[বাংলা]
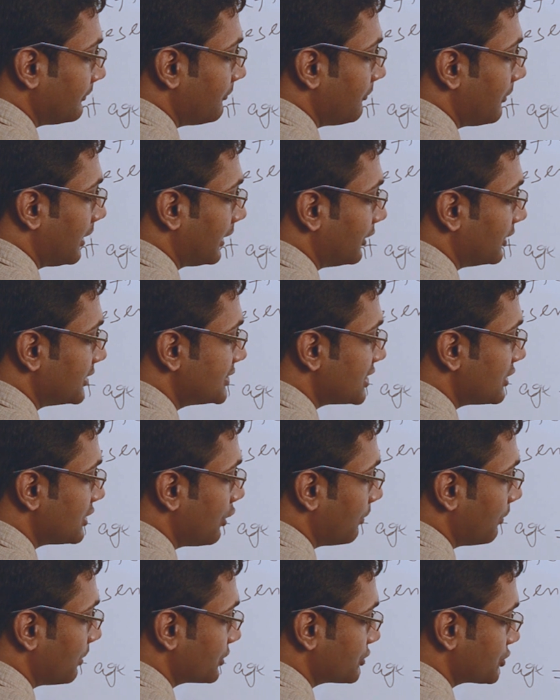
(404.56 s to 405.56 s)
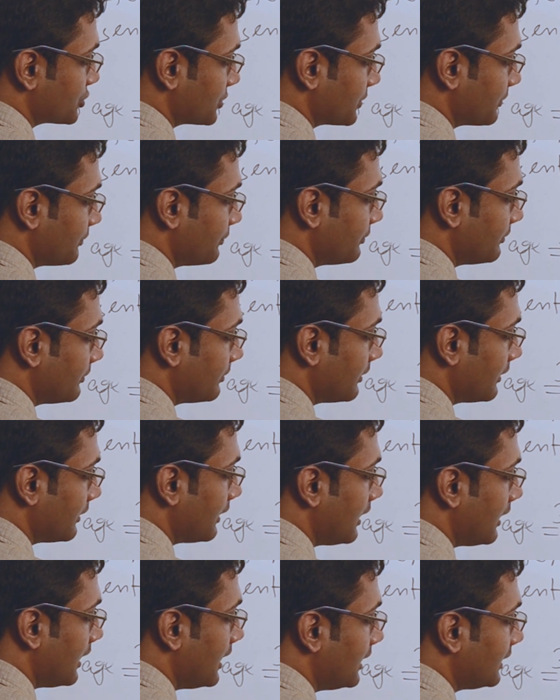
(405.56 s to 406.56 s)
মানে হচ্ছে ন বছর
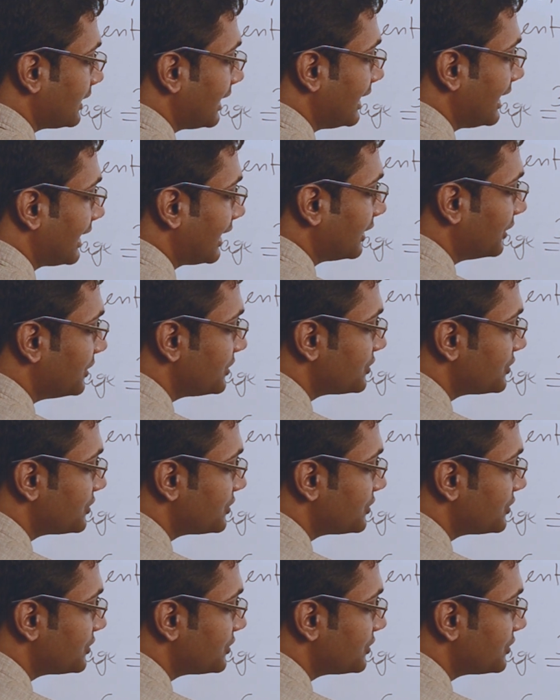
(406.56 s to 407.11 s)
তাহলে এখানেও